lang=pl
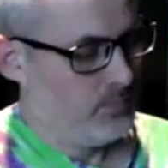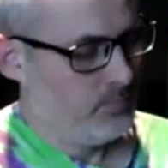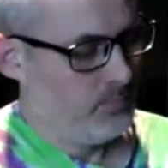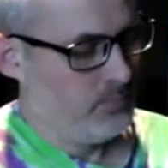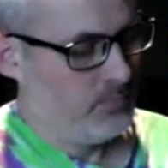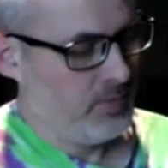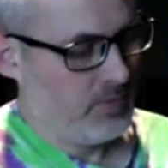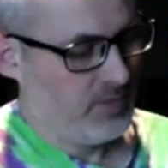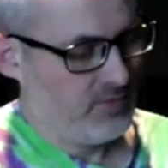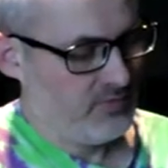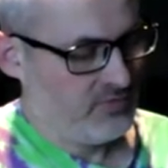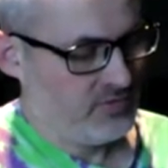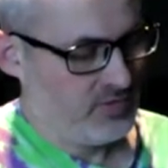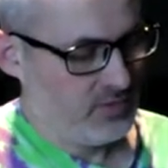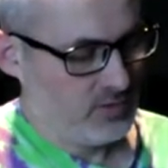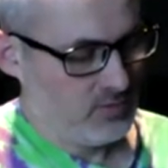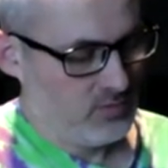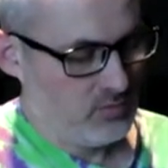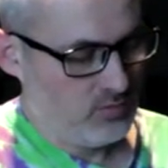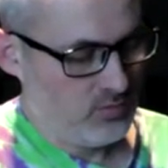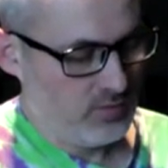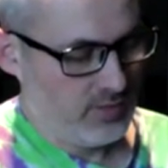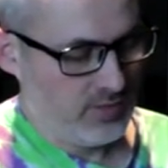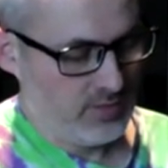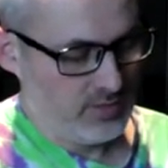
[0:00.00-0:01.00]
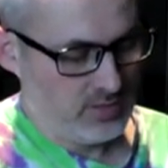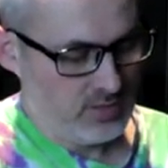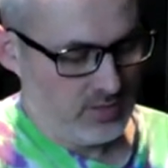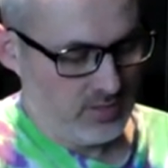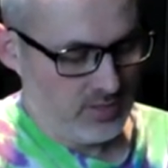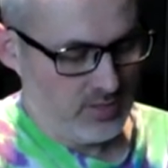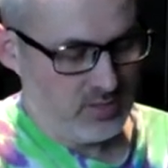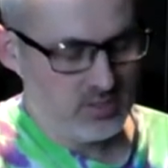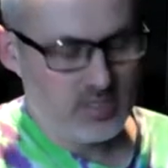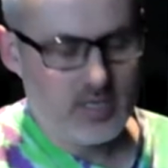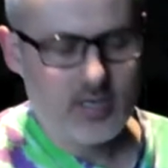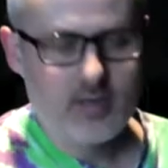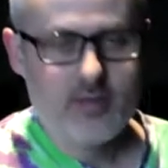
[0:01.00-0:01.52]
Pierwsza, druga,
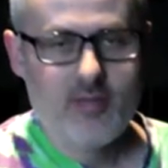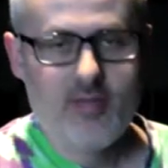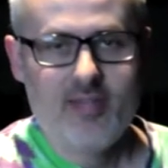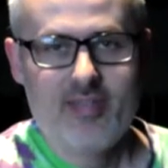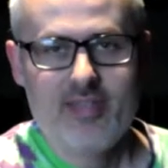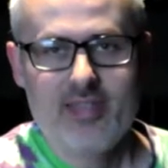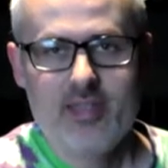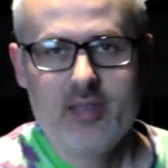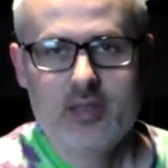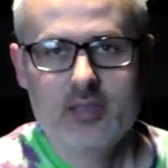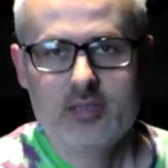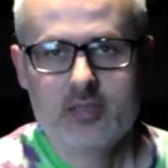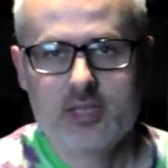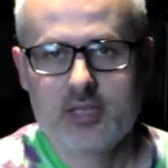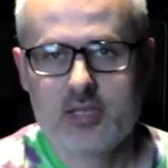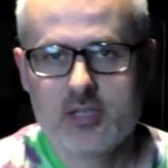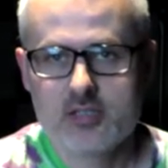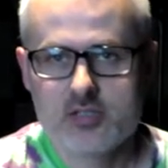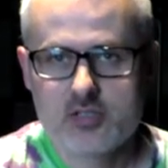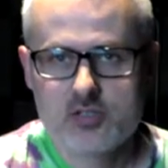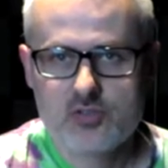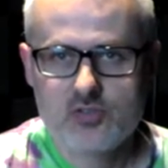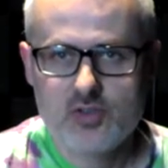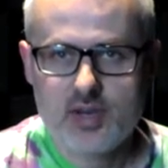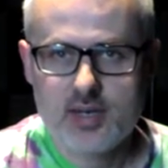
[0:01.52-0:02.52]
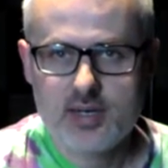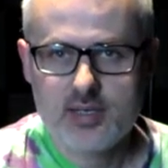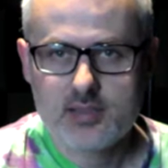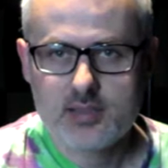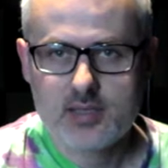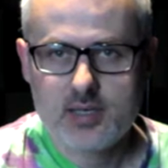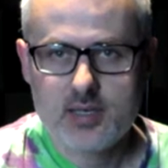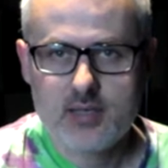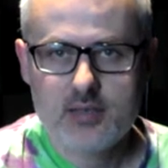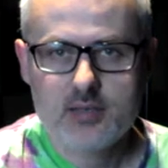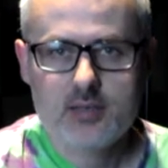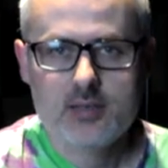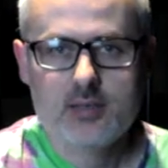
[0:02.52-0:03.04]
trzecia. Teraz
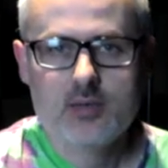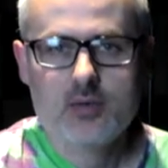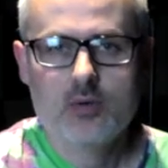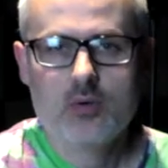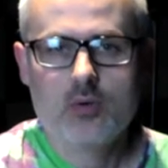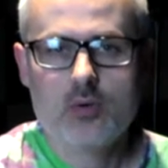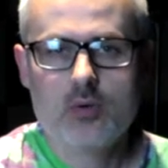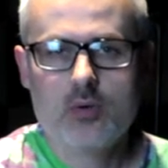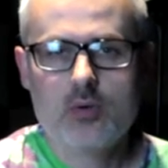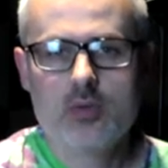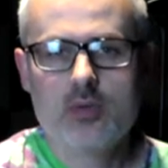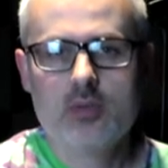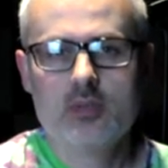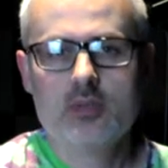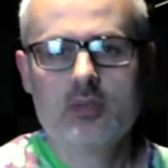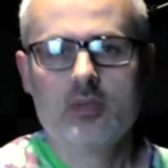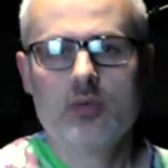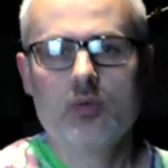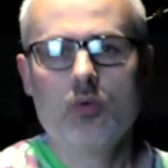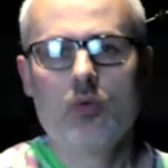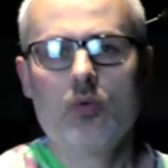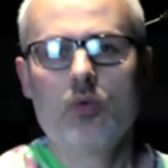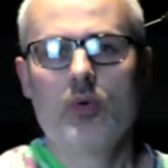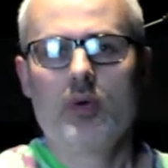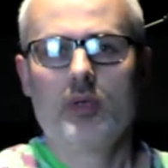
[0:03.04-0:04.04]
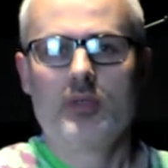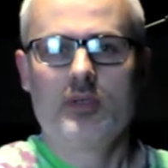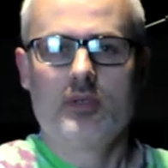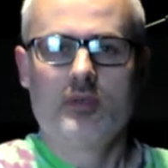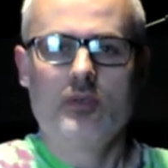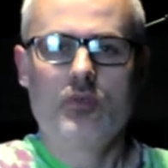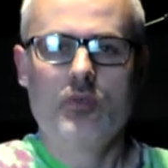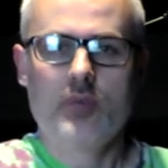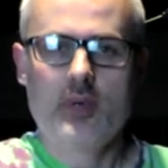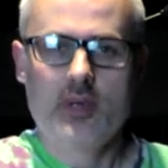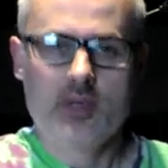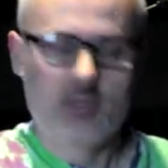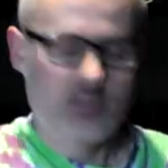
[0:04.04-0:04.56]
czwarta, e, układ
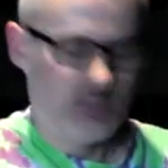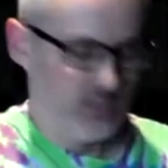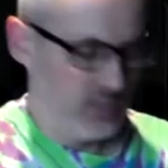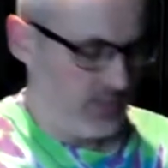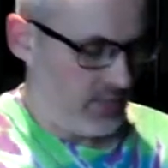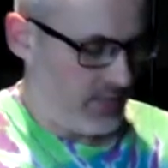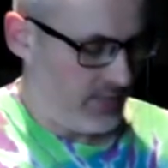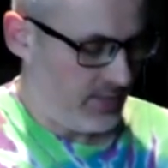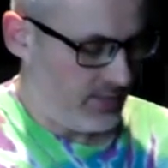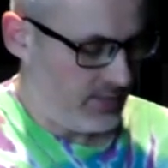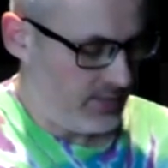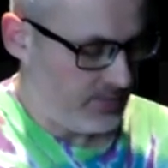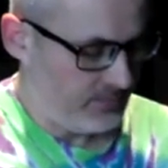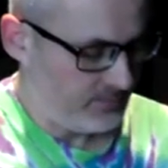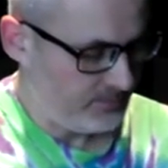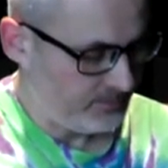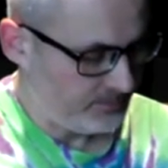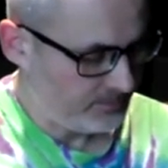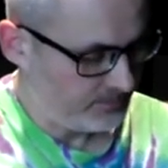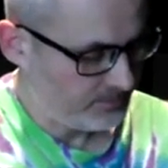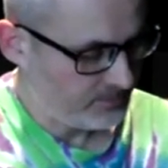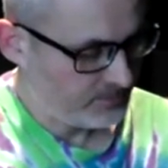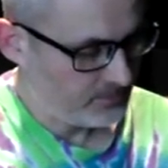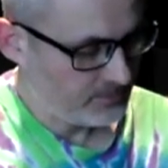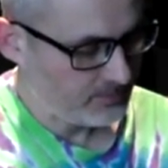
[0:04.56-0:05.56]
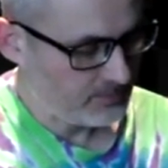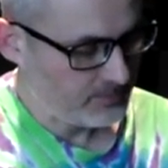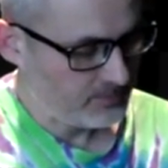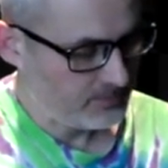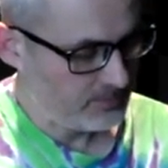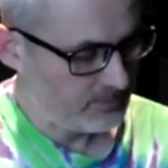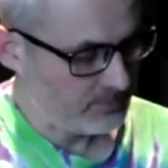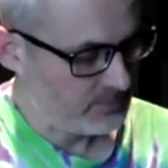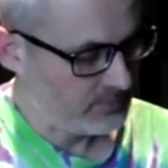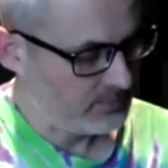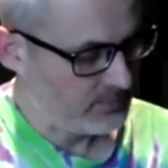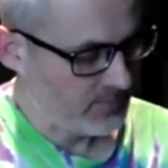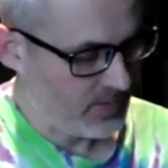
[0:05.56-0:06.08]
numer 4,
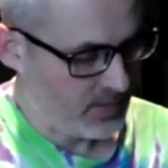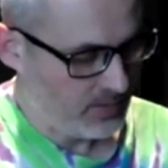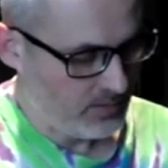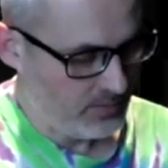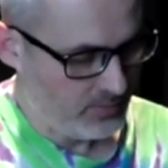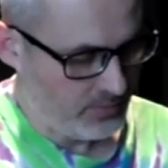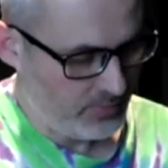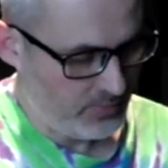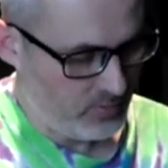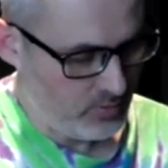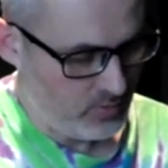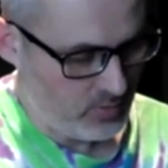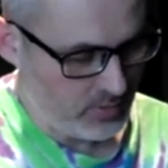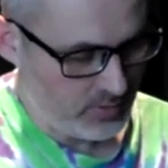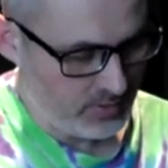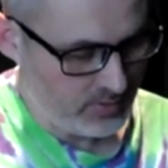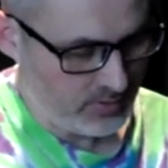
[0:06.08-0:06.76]
próg